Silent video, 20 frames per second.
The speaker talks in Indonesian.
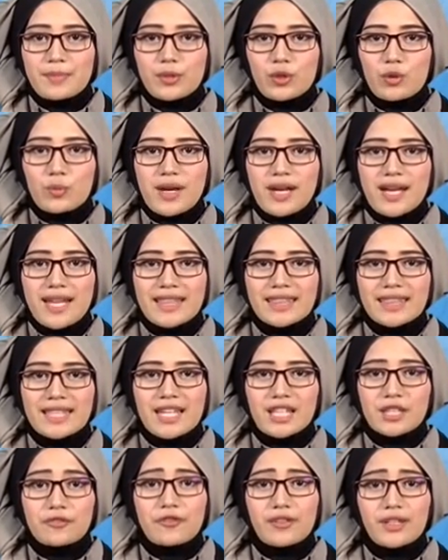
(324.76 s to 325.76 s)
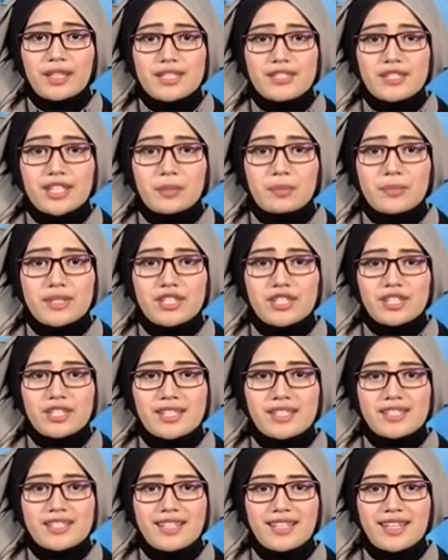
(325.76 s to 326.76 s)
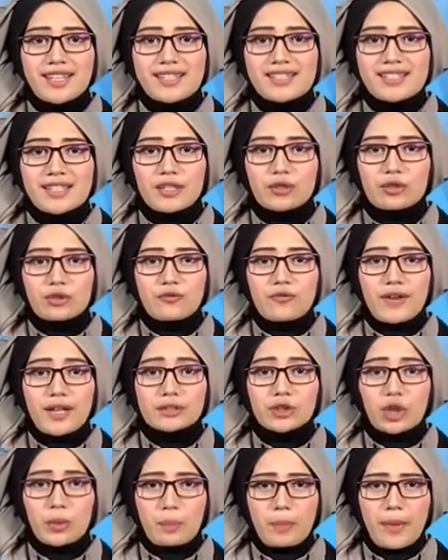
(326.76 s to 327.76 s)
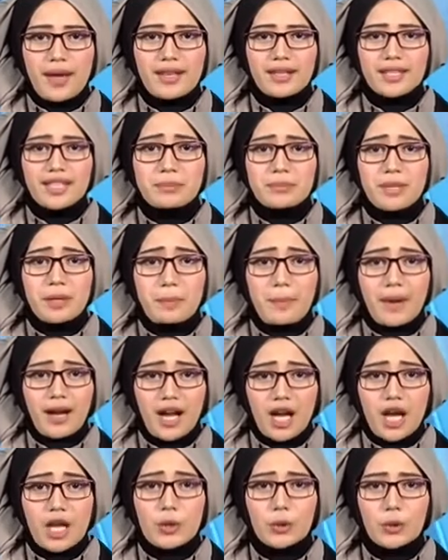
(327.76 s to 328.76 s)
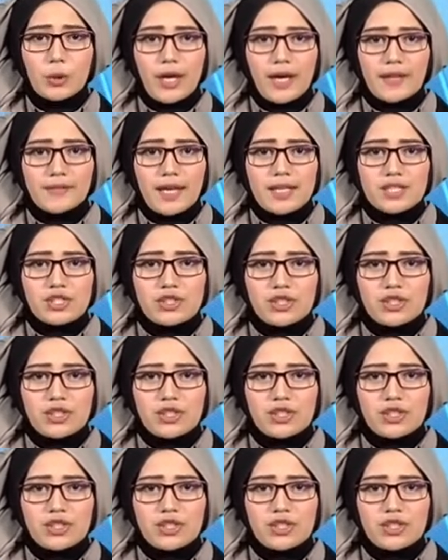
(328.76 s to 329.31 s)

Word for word: perubahan tarif listrik menjadi salah satu faktor paling berpengaruh atas